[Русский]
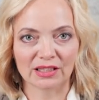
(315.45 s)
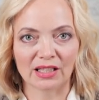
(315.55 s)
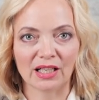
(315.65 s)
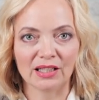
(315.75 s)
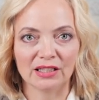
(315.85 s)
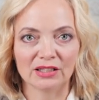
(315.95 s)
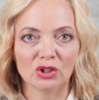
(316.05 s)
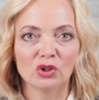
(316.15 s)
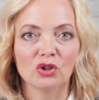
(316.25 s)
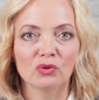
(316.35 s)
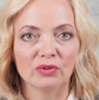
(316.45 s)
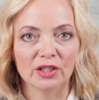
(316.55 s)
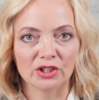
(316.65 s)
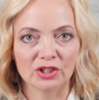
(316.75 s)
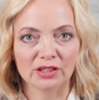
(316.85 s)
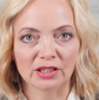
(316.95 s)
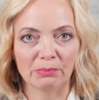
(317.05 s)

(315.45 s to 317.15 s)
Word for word: сохранить или увеличить